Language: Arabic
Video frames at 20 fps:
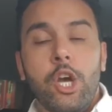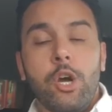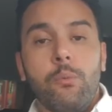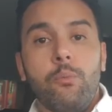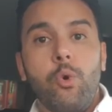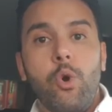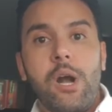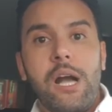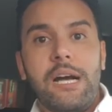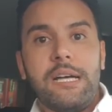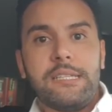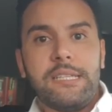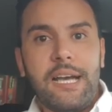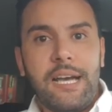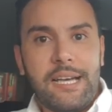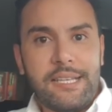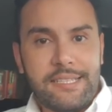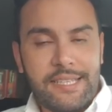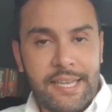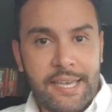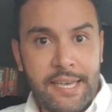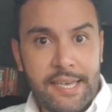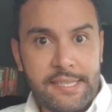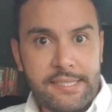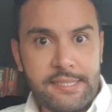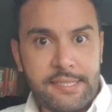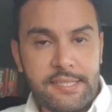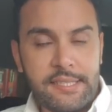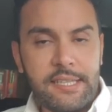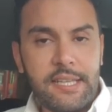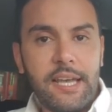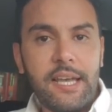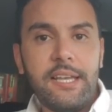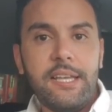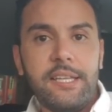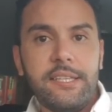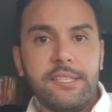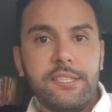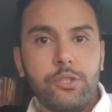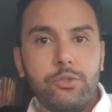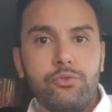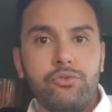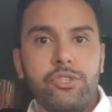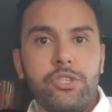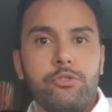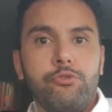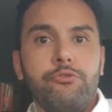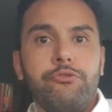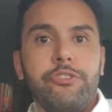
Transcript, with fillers: مقاطعة هسن التي توجد